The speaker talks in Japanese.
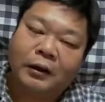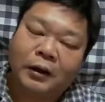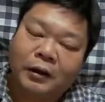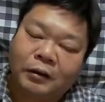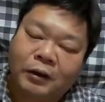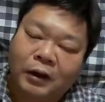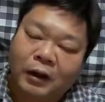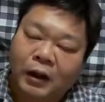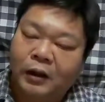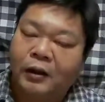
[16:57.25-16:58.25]
選択肢が
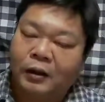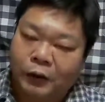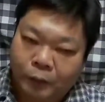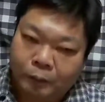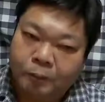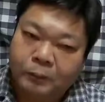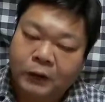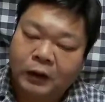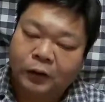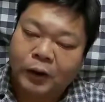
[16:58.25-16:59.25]
ないんですよ
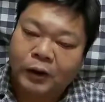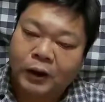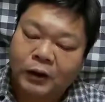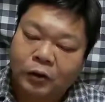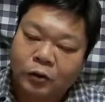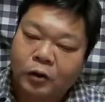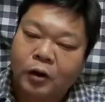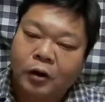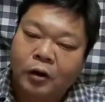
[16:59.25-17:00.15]
じゃあそれに対する